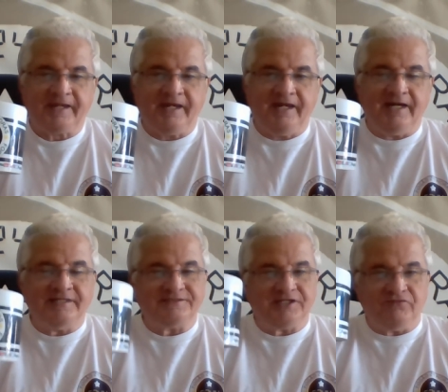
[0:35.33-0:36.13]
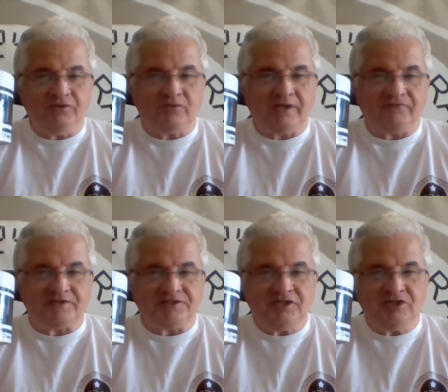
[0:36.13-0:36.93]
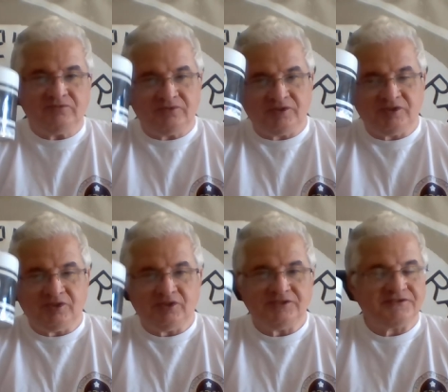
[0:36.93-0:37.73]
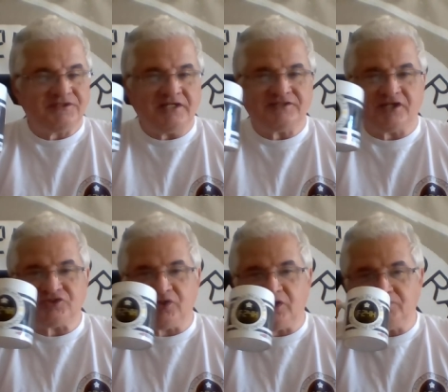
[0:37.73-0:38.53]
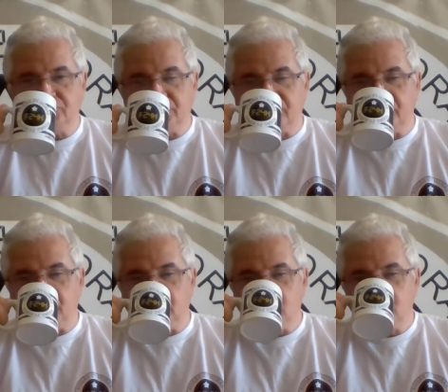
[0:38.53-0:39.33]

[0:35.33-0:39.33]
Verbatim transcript: Ah, servindo um cafezinho. Sensacional. Puxa vida.